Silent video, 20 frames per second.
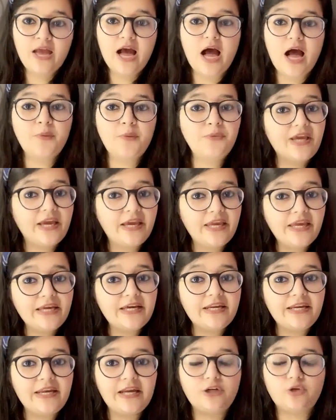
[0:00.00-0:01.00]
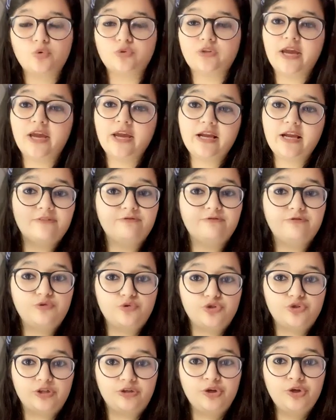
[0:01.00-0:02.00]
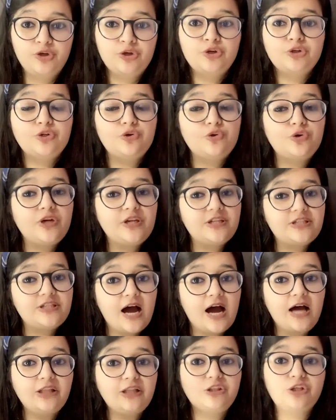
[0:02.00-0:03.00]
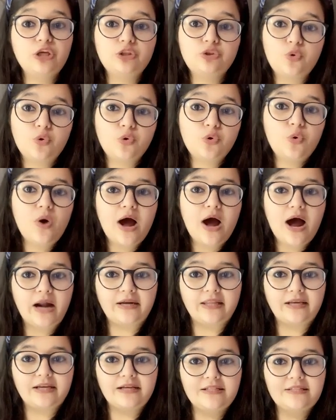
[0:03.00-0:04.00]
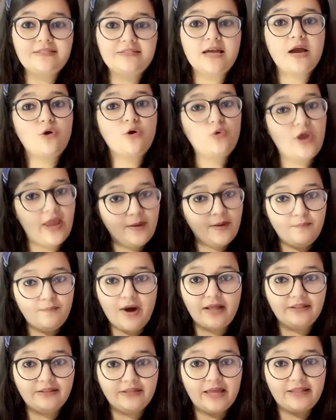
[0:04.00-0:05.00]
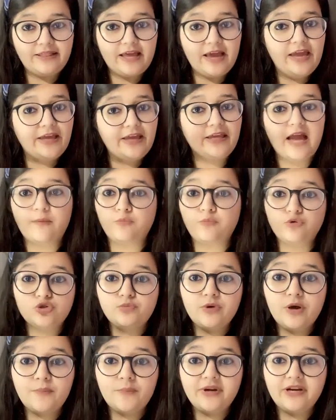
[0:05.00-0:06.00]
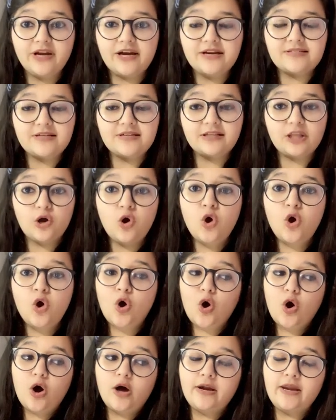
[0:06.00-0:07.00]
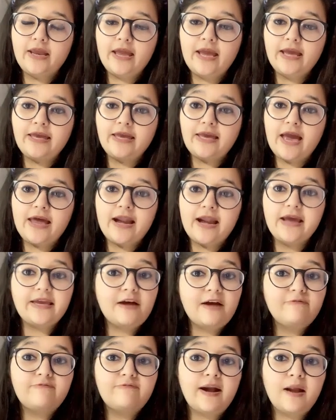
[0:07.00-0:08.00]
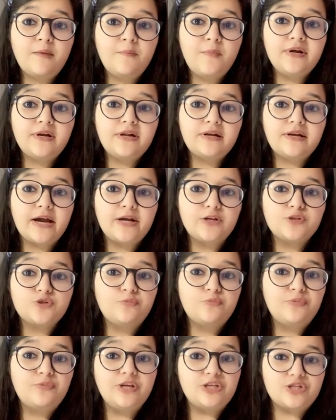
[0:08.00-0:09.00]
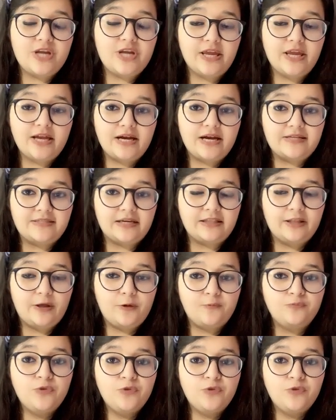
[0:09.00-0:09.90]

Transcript: अब यही क्रिएट होता है कन्फ्यूजन क्योंकि जहाँ ये दोनों आर्टिकल्स एक बात कहता है कि आप कुछ भी अमेंड कर सकते हो और एक कह रहा है कि आप फंडामेंटल राइट्स को ब्रीच नहीं कर सकते